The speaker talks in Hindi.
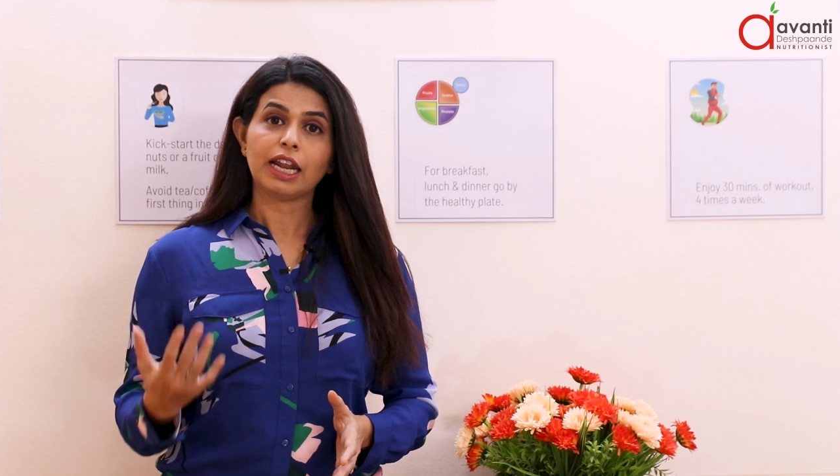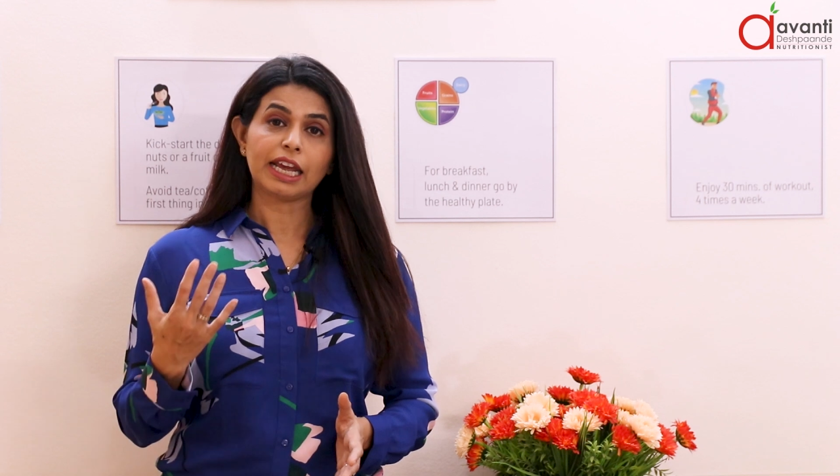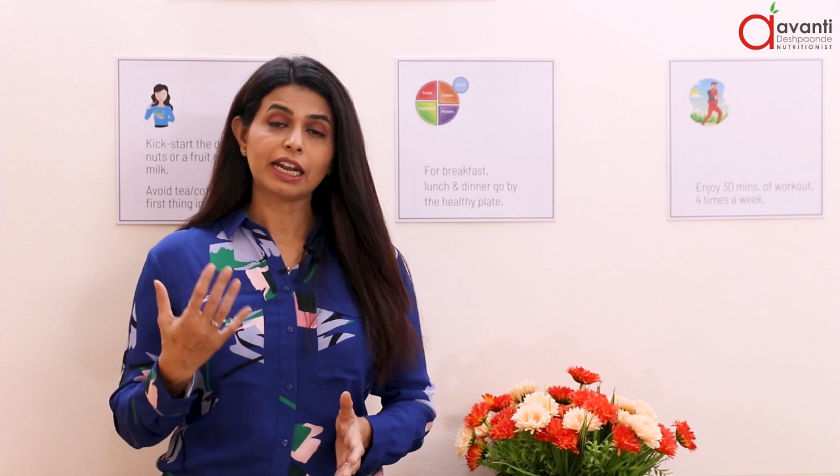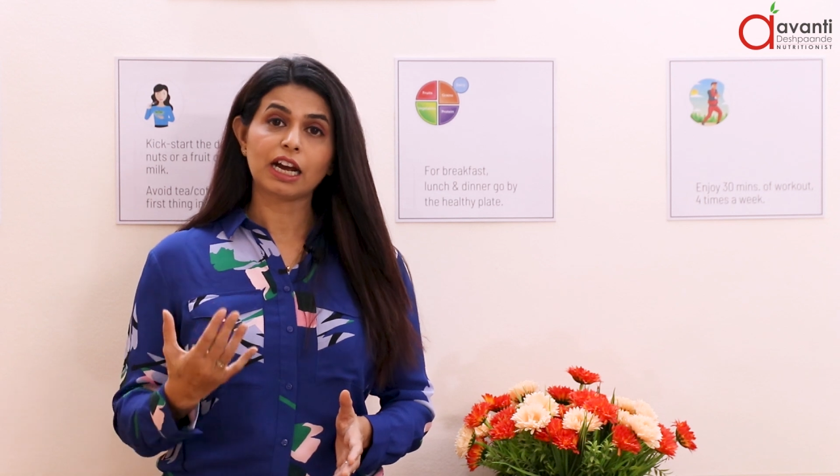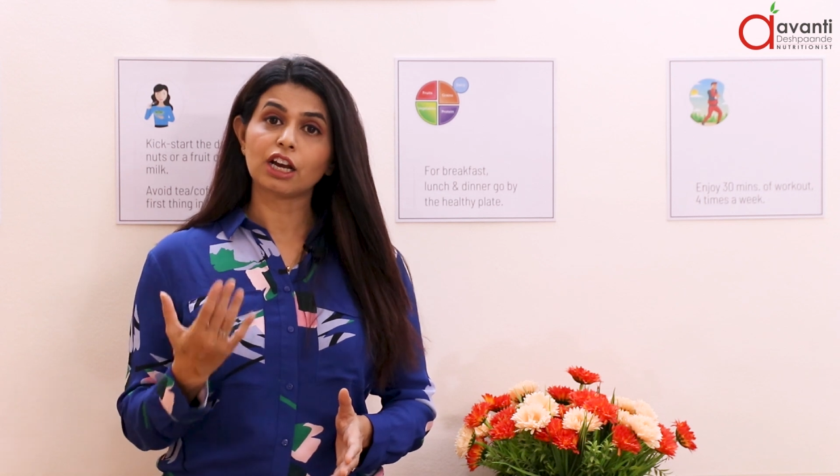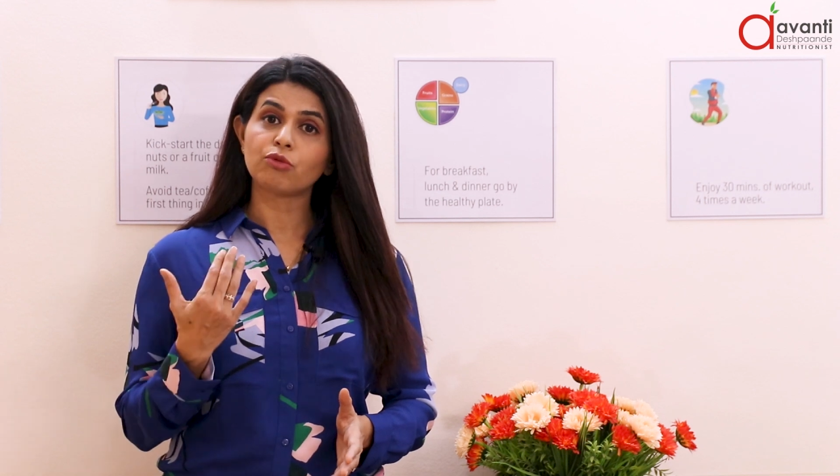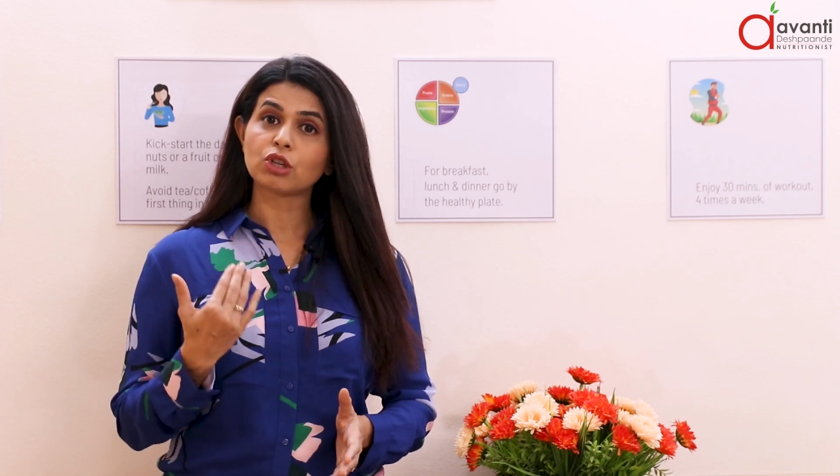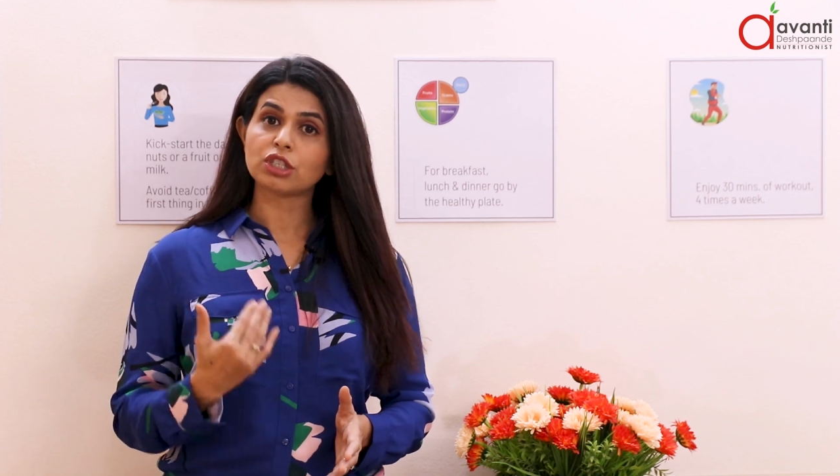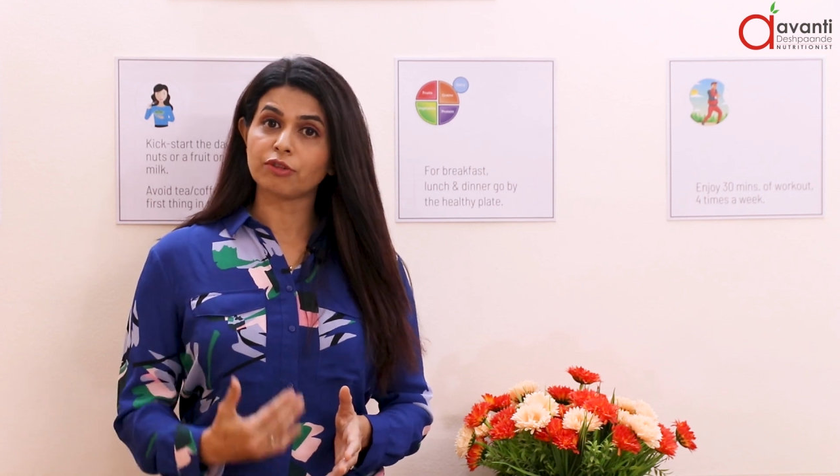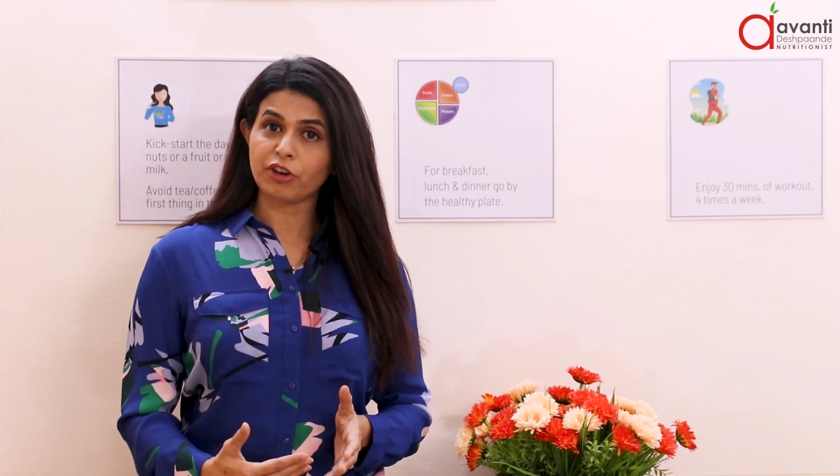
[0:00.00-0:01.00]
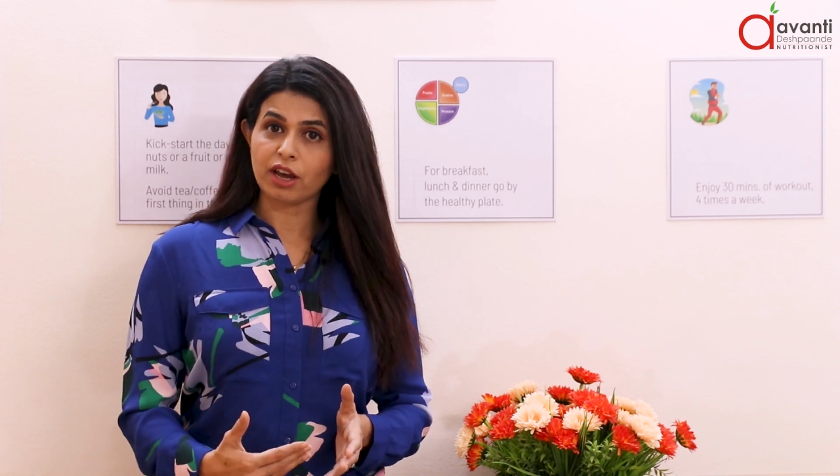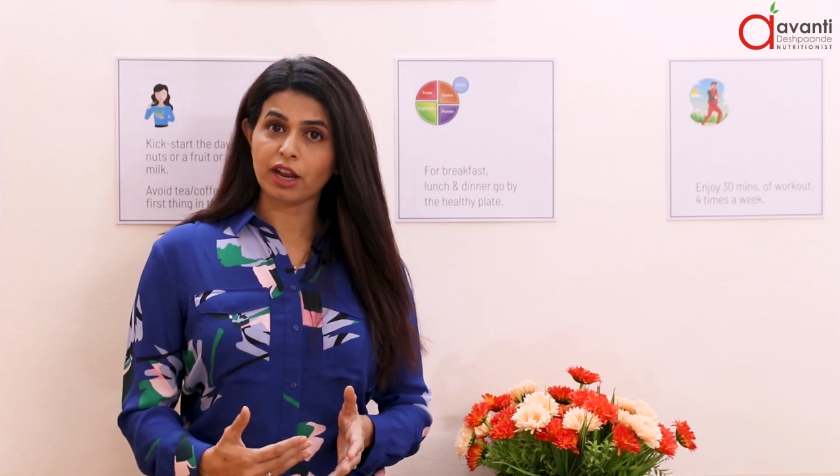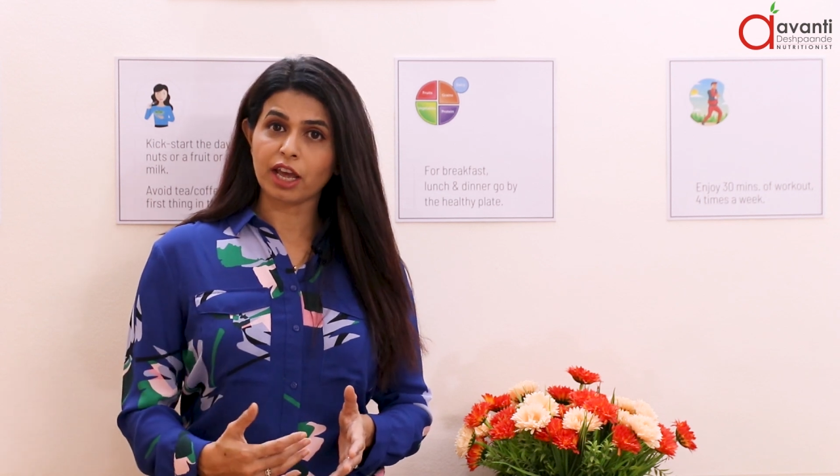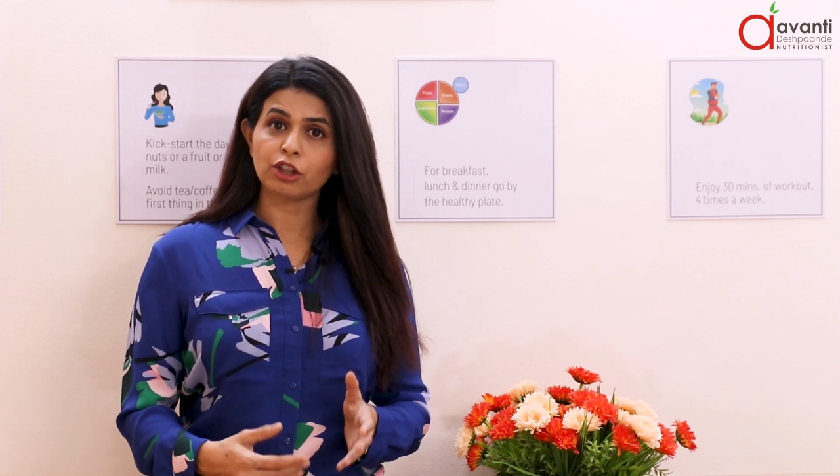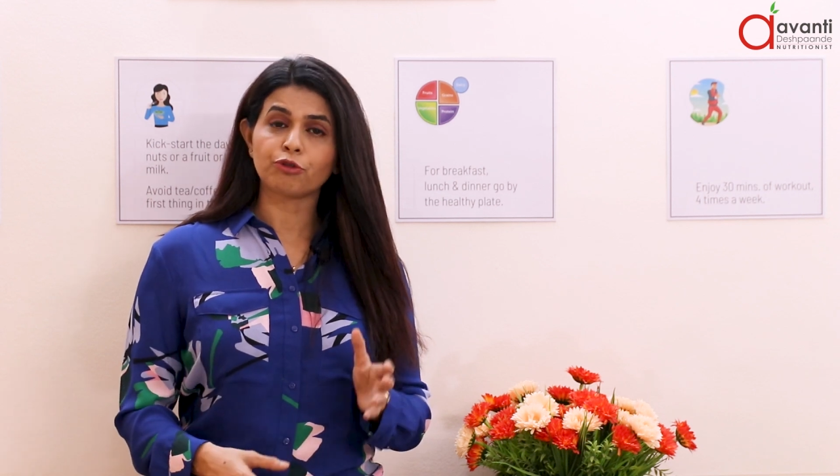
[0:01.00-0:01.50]
लेकिन अगर वो सिवियर
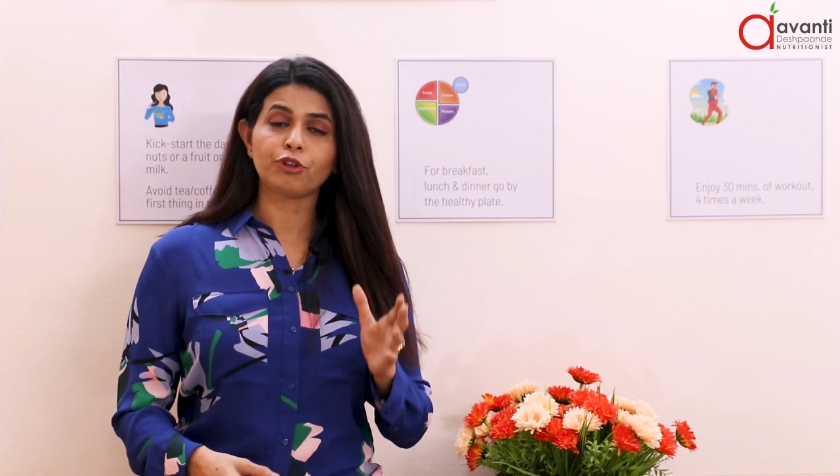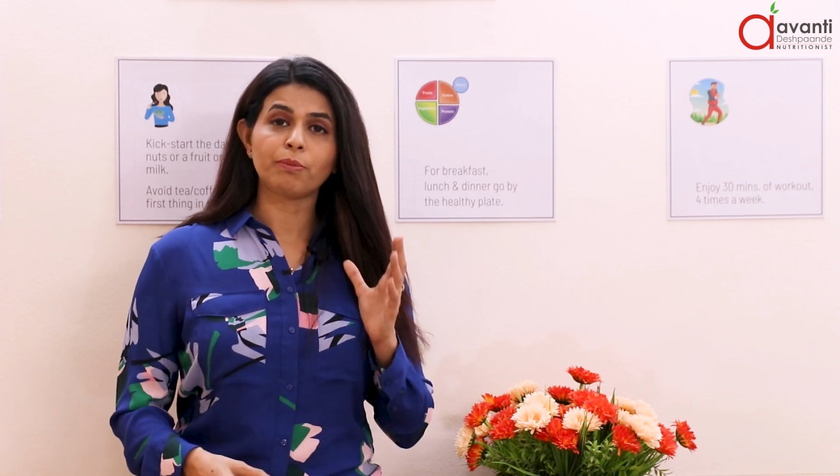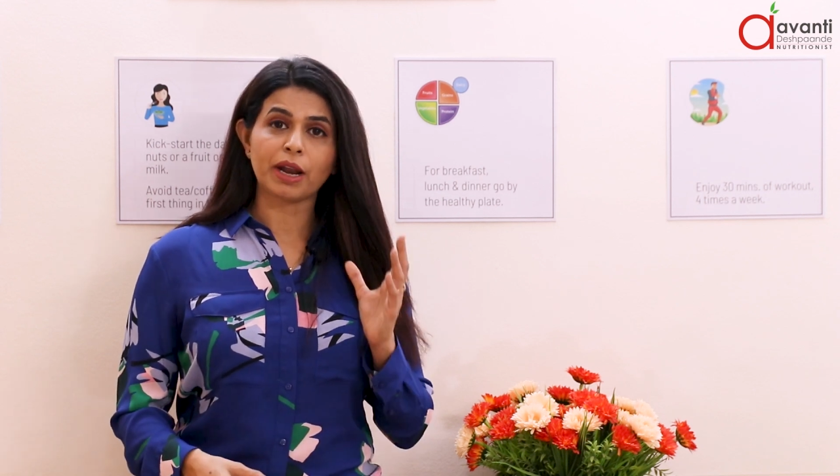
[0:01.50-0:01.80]
है तो फिर